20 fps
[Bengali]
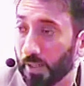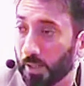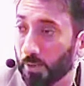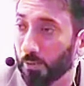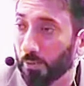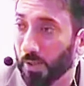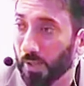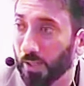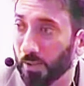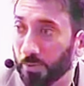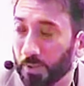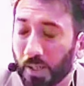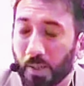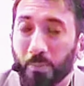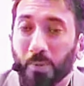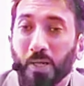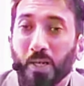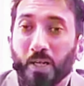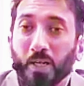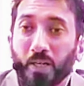থেকে রক্ষা
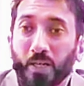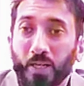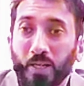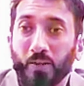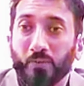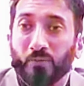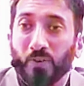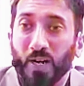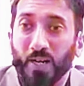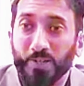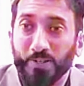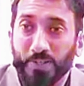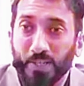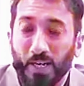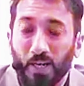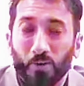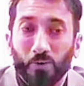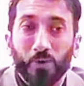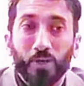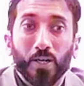করার কোনো গরজ অনুভব
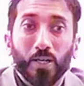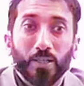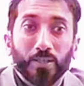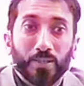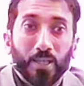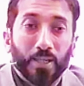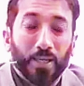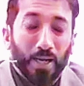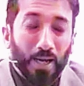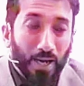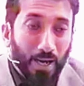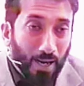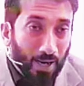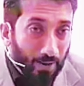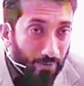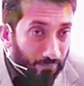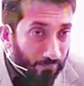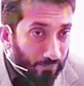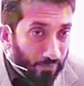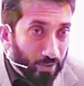করবে না আর কারণ
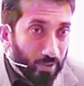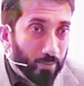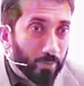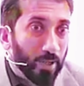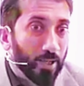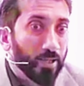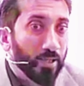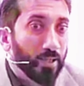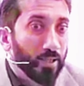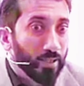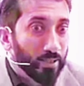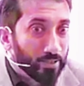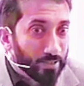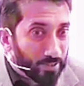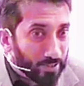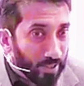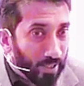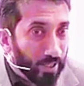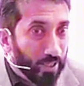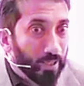তোমার প্রতিরোধ ব্যবস্থা
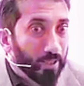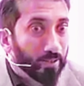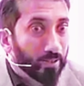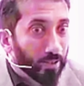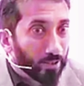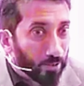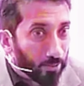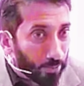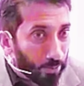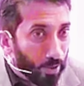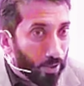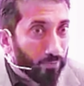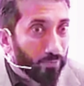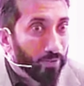দূষিত হয়ে গেছে